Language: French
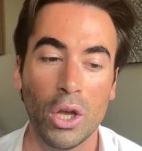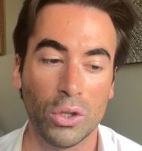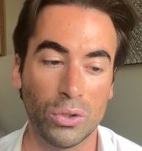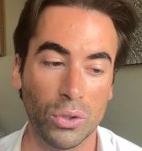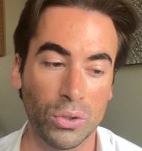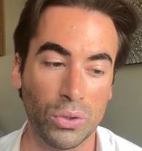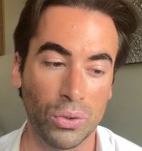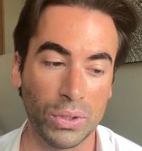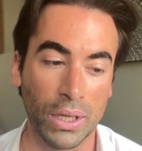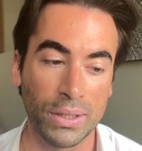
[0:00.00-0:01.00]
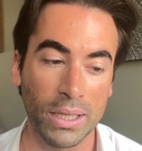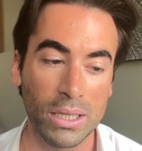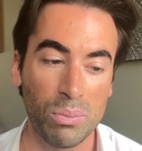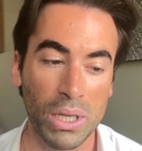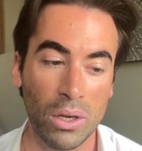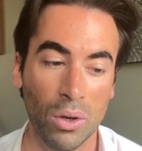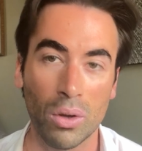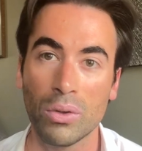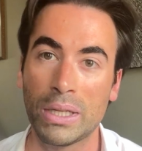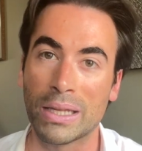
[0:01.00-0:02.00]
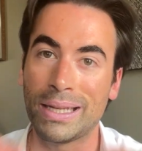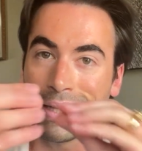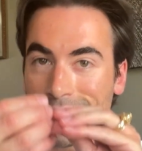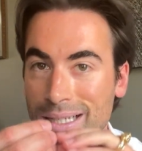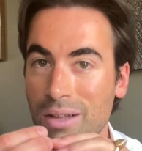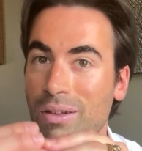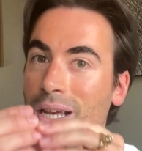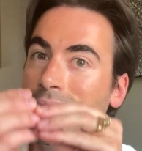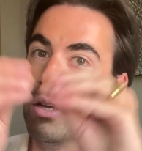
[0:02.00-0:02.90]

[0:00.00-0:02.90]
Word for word: d'un de, dernier bilan, d'un dernier travail,